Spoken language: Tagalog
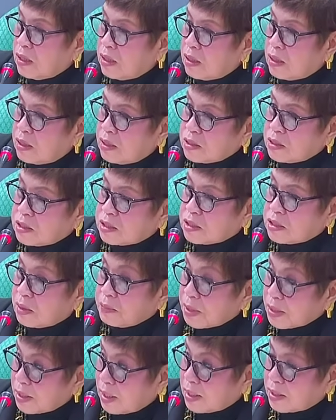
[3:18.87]
sa
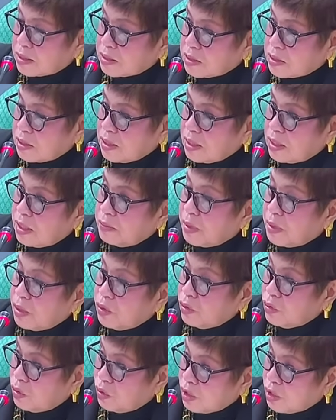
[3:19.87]
batas, iba
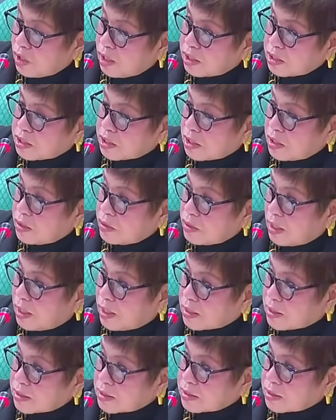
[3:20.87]
yung oral at yung
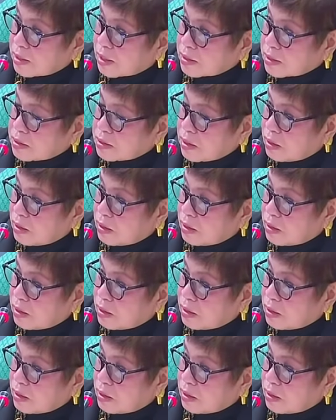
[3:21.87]
anal sex.